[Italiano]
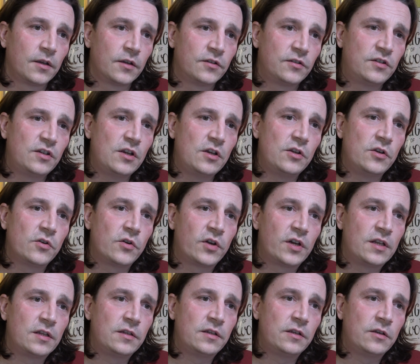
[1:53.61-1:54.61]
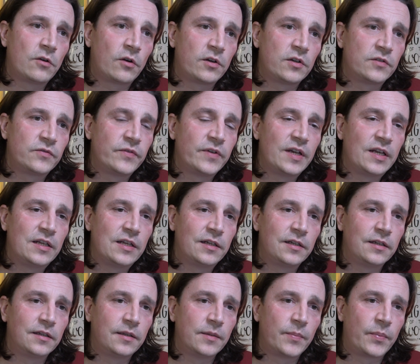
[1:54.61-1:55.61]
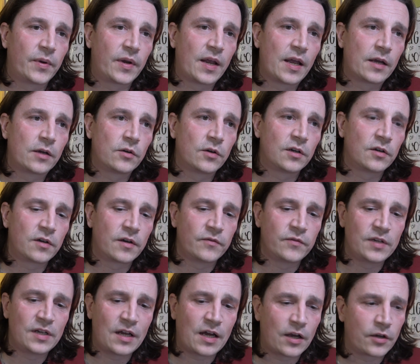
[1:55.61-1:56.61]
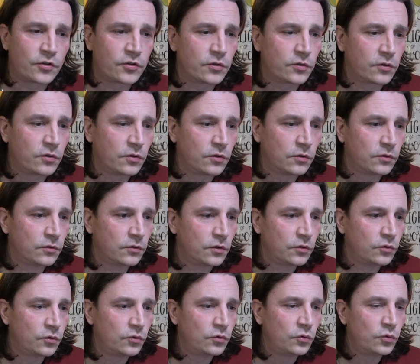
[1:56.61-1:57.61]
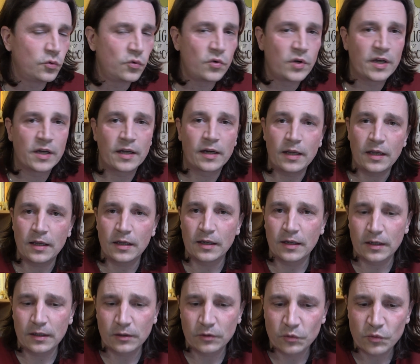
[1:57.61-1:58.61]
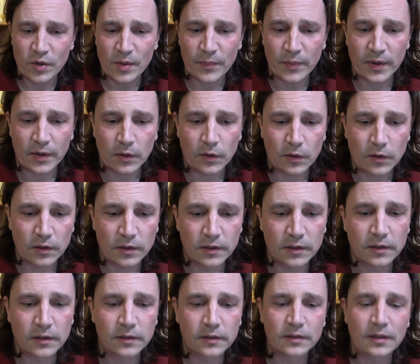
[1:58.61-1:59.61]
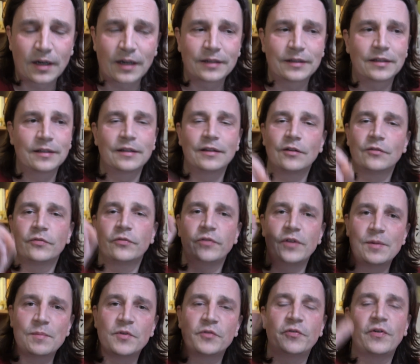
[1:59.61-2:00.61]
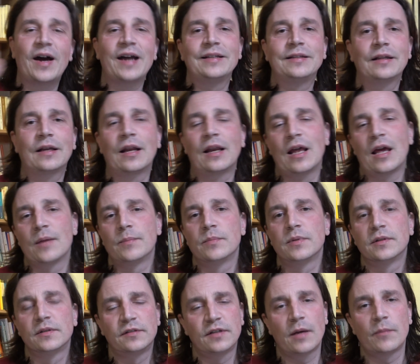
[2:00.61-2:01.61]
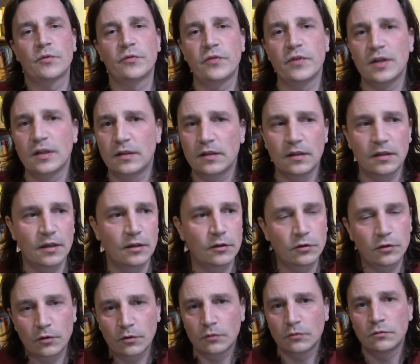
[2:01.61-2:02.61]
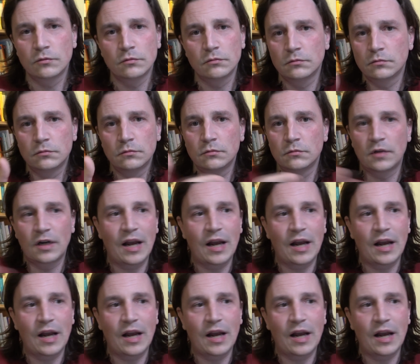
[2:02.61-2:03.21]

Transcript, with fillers: Signori Dio, risvegliali, ti prego. Allora vi lascio con due righe, due parole tratte dal film Fight Club. Siamo finiti dentro un, un,